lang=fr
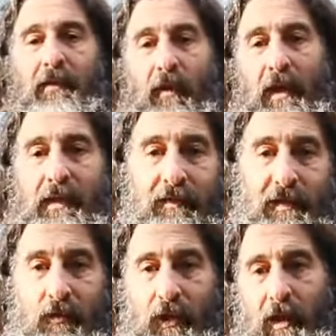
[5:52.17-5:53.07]
de
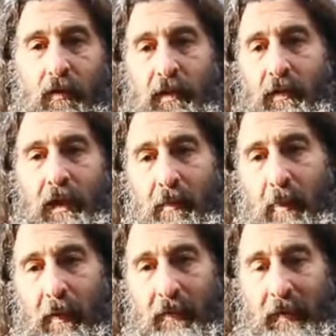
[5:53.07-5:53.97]
l'individu qui ressent et qui
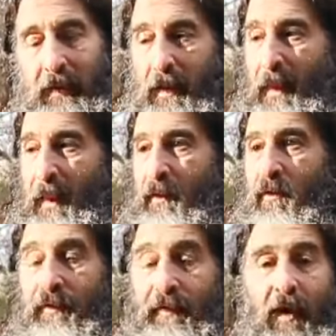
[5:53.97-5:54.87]
pense
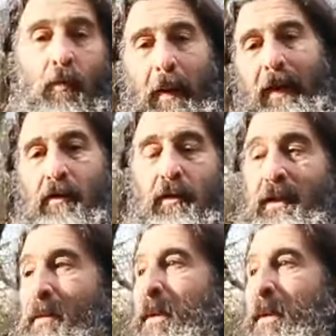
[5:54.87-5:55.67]
de faire ou pas quelque chose.